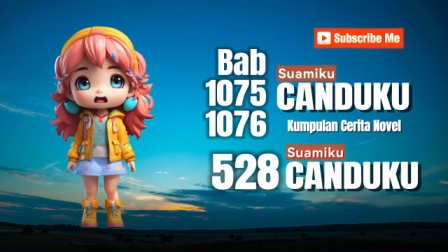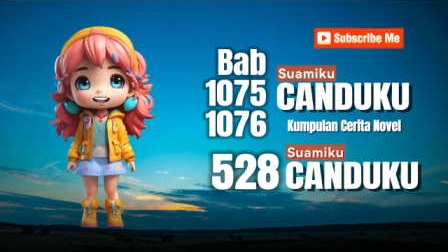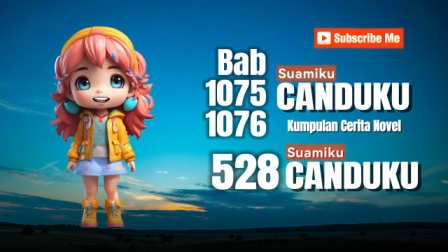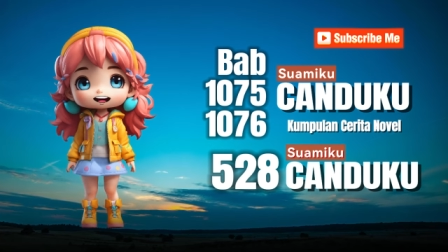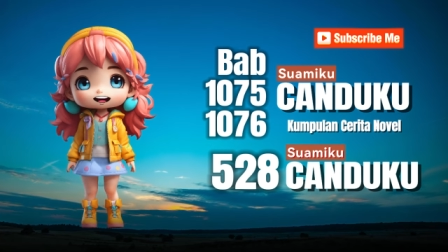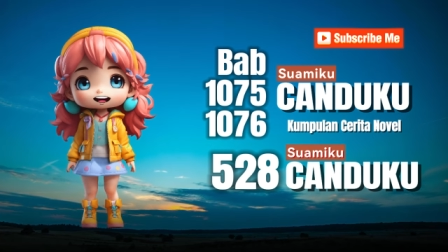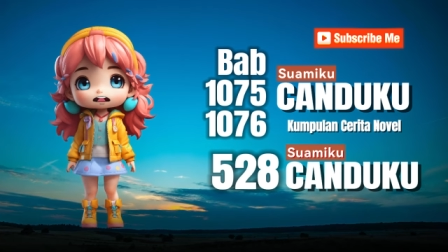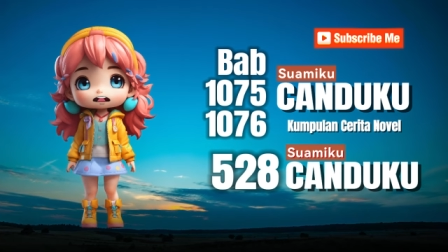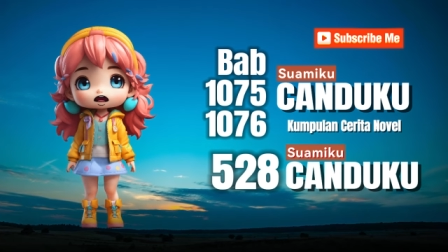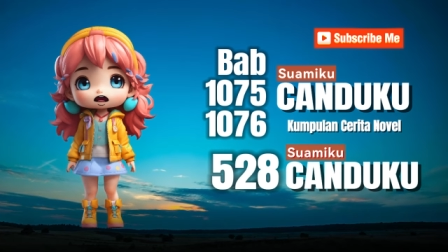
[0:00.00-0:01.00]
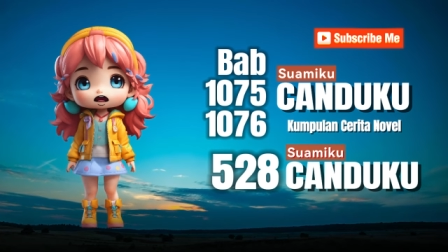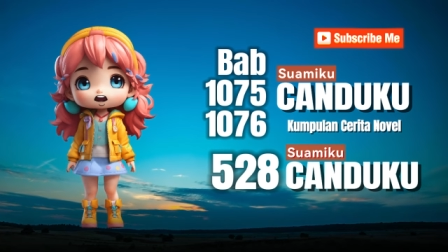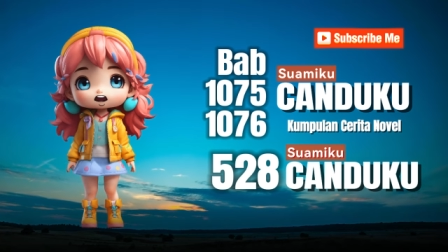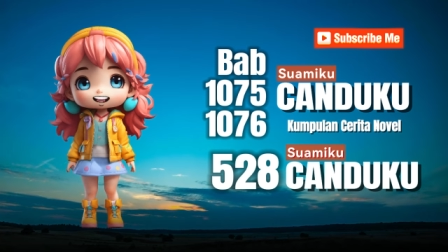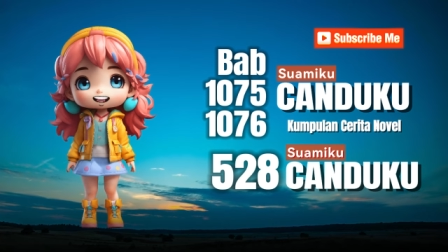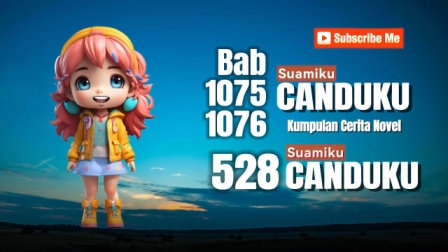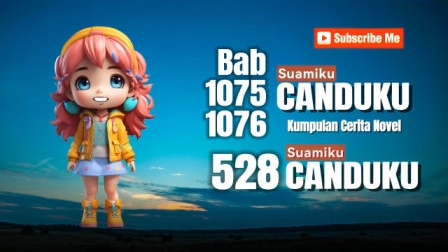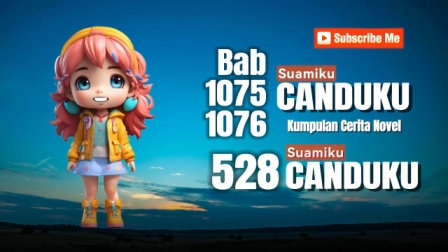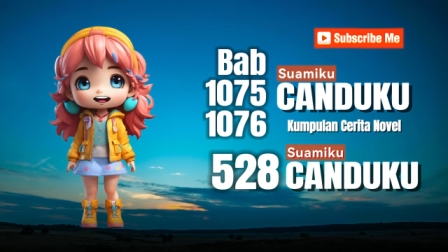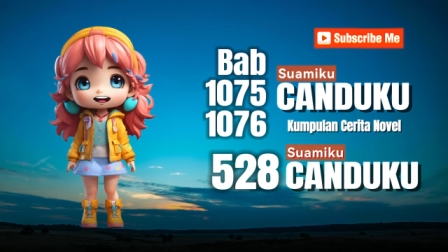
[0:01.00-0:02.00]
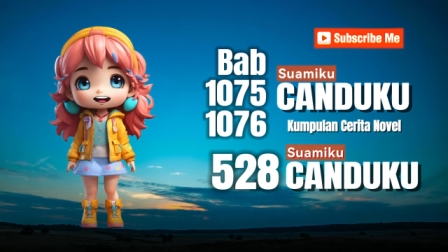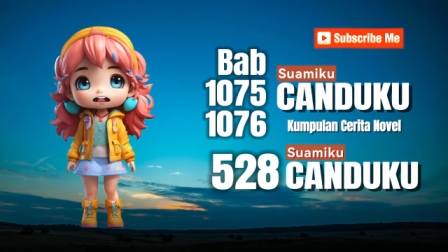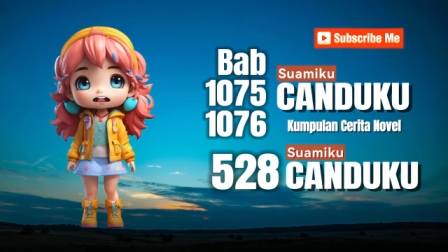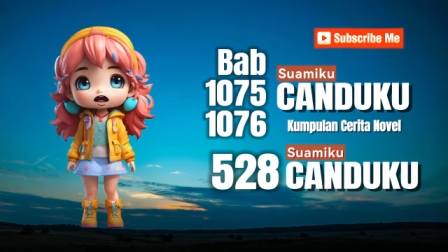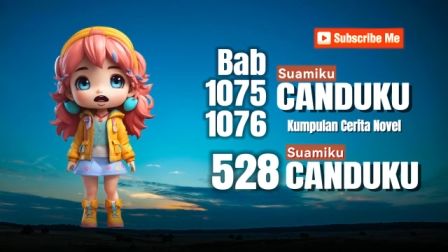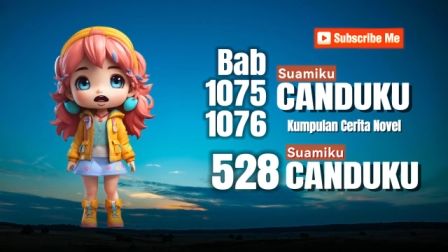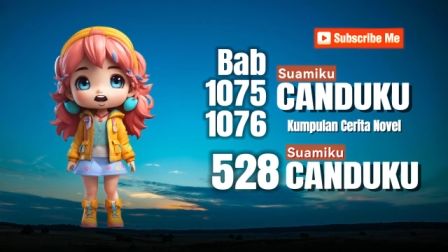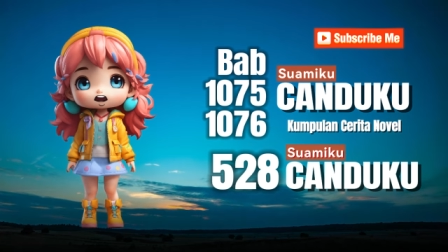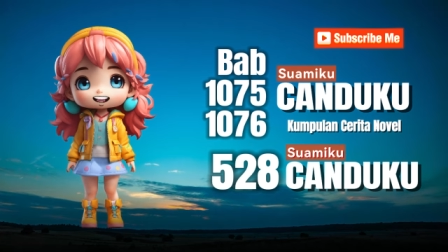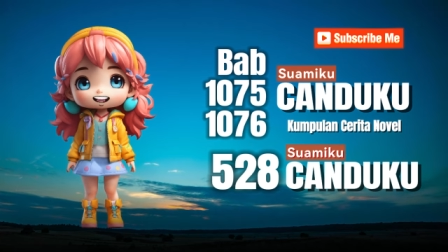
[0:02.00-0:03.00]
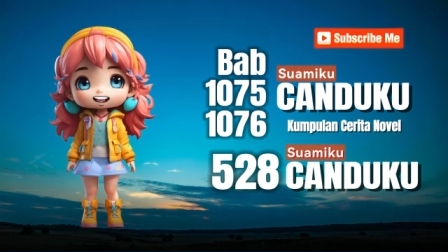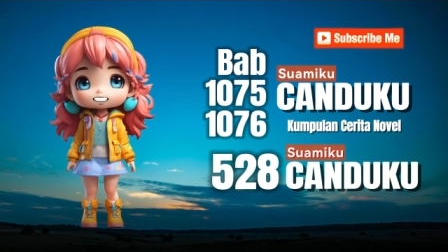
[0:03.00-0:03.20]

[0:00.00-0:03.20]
Kalau dia benar-benar mengatakannya secara jelas